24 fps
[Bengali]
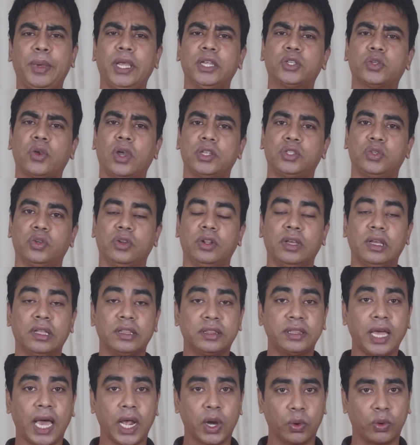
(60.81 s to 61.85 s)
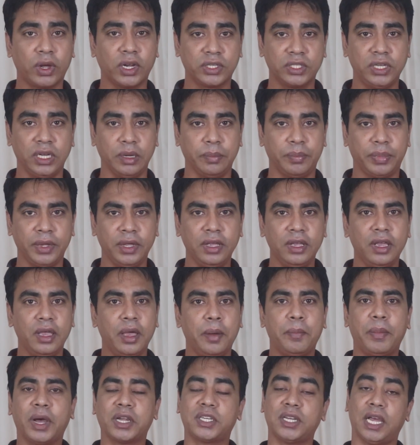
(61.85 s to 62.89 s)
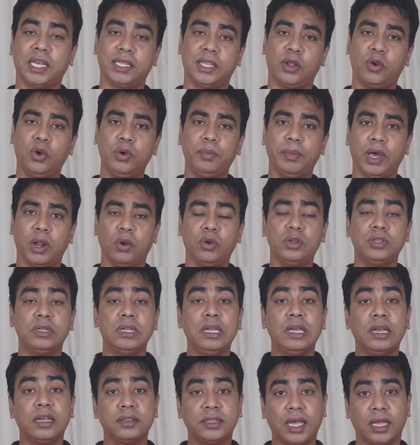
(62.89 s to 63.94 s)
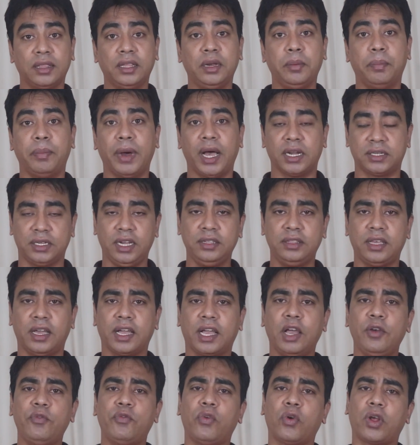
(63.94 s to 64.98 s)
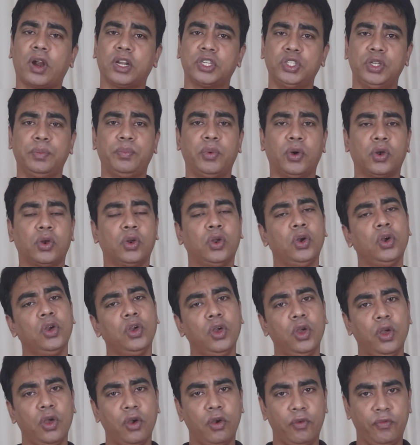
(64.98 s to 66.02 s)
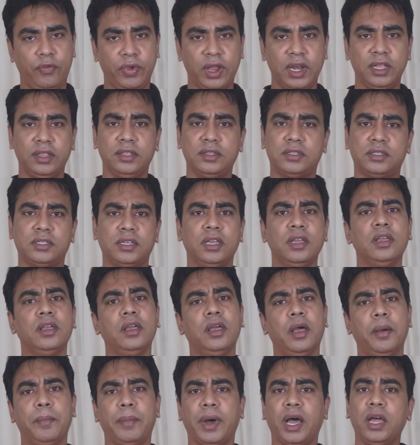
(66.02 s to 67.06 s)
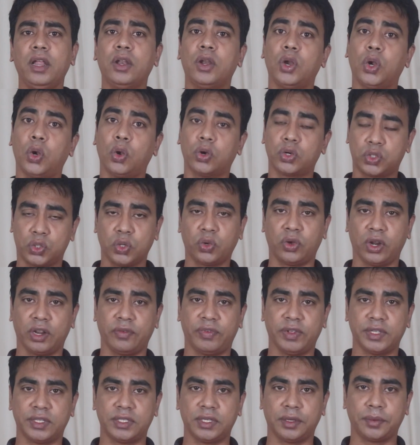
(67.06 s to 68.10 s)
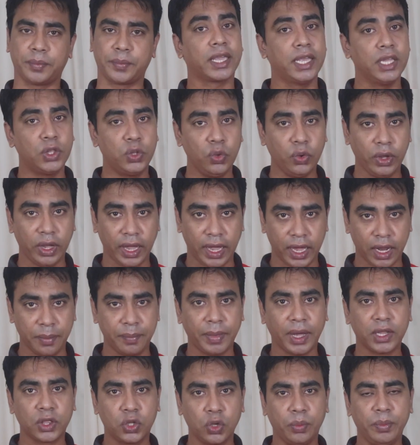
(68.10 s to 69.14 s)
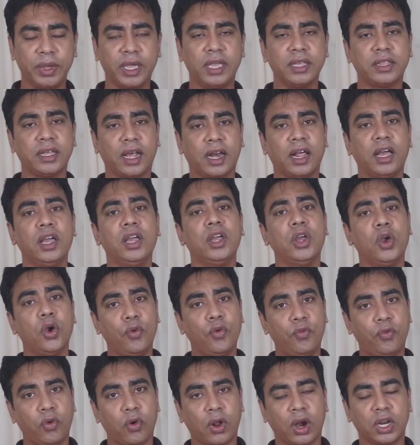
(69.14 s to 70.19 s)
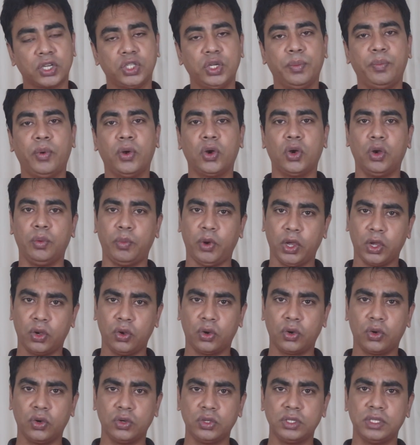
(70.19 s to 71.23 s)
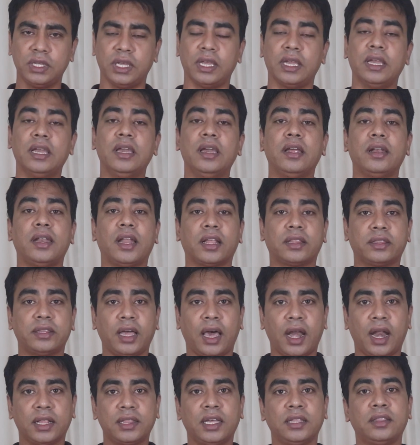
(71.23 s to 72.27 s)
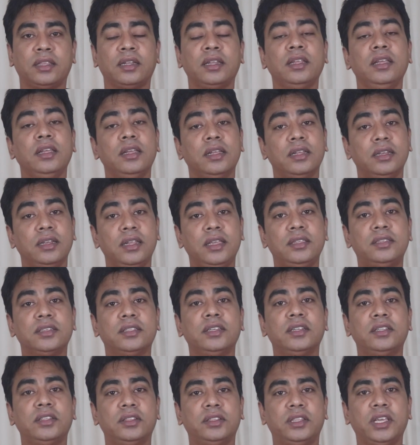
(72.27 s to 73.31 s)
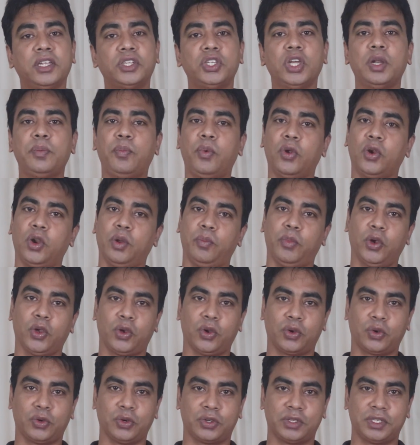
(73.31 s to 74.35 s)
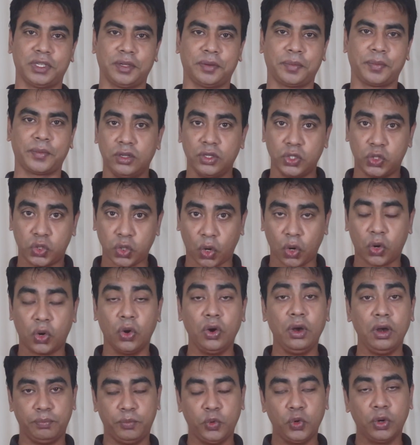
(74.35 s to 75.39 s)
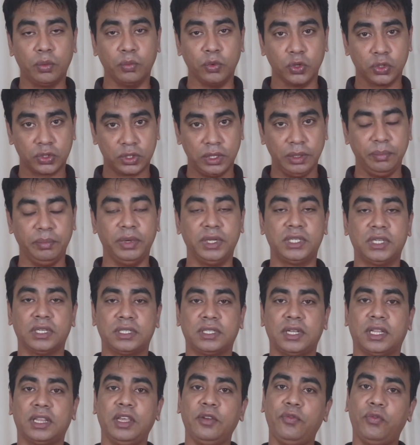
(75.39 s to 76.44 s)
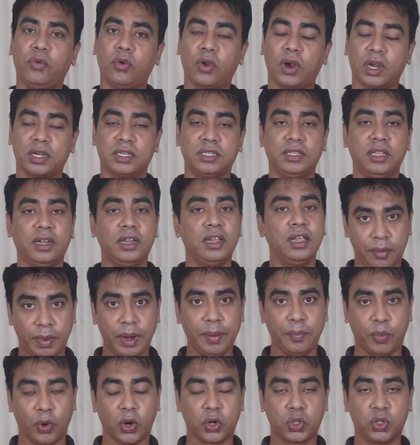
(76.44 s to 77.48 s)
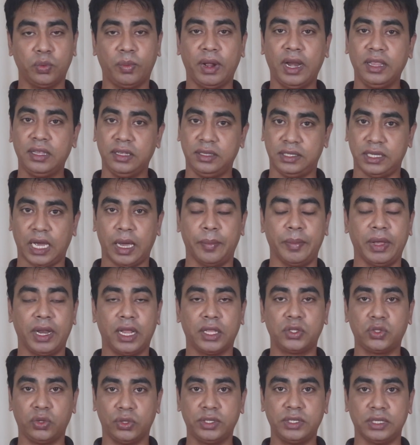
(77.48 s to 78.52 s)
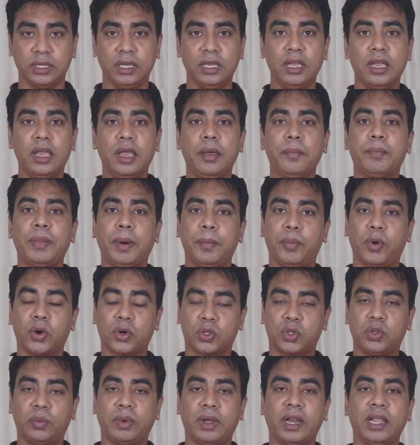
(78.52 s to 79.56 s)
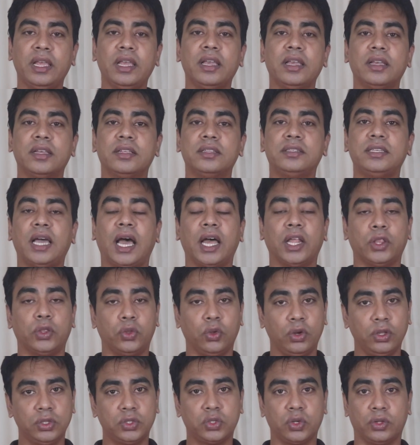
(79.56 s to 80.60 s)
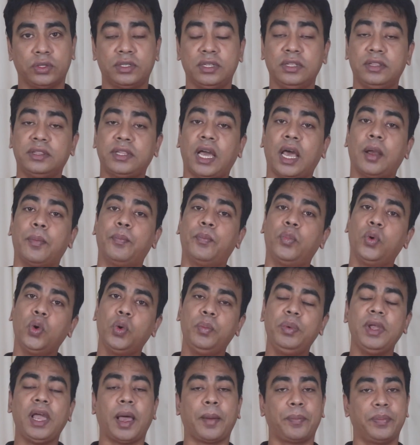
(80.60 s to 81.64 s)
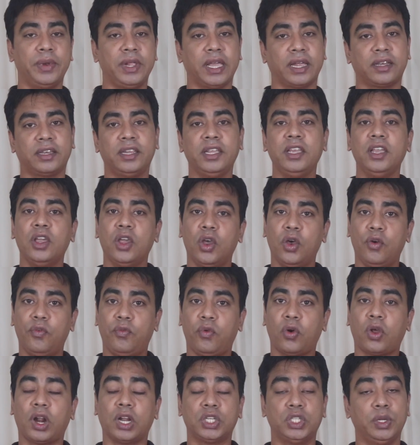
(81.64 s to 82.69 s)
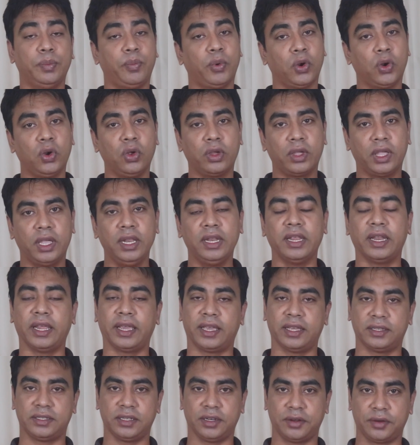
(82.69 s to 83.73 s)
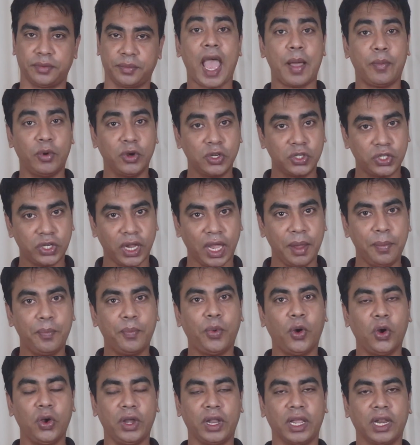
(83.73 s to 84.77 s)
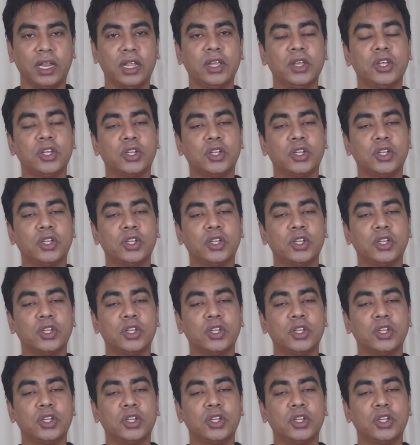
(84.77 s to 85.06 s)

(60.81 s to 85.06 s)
বেশ কয়েকজন তারকা শিল্পী বা সাধারণ মানুষ তাদের বাসায় থাকা ফরাসি পণ্য ফেলে দিচ্ছে বা নষ্ট করে ফেলছে কিন্তু এর মাধ্যমে কি তারা ফরাসি পণ্য বয়কট করছে না তারা তাদের নিজেদের দেশের পণ্য বয়কট করছে যখন পুরো মুসলিম বিশ্বের সাথে ফরাসিদের মানে বর্তমানে যে ঝামেলা চলছে বা বর্তমানে যে আন্দোলন চলছে তার পূর্বে আপনি একটি ফরাসি পণ্য কিনে রেখেছেন এবং সেই পণ্যের